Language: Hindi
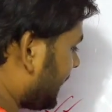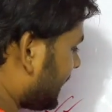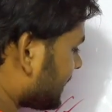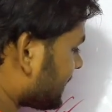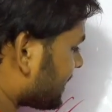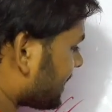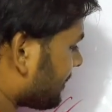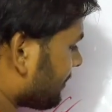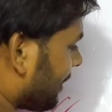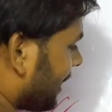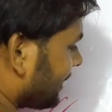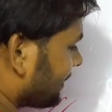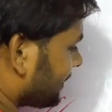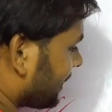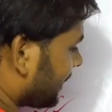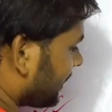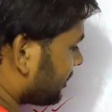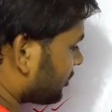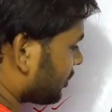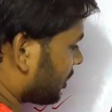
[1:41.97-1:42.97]
एज की बात
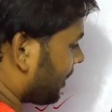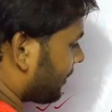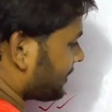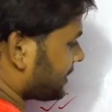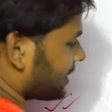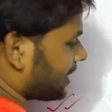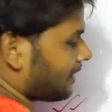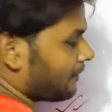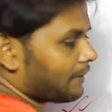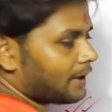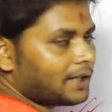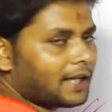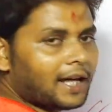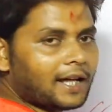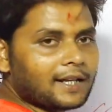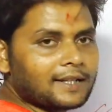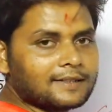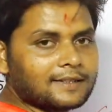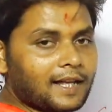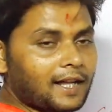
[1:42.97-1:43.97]
करेंगे तो कम से कम
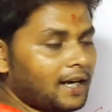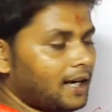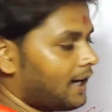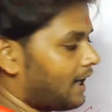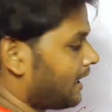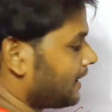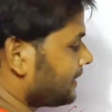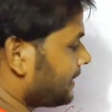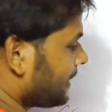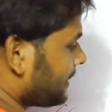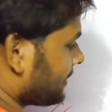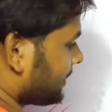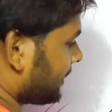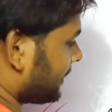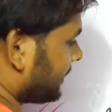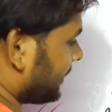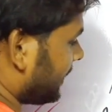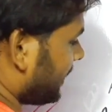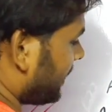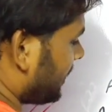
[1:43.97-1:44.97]
18 साल अधिक से
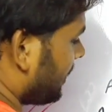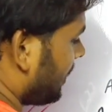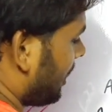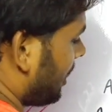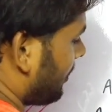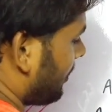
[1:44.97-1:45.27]
अधिक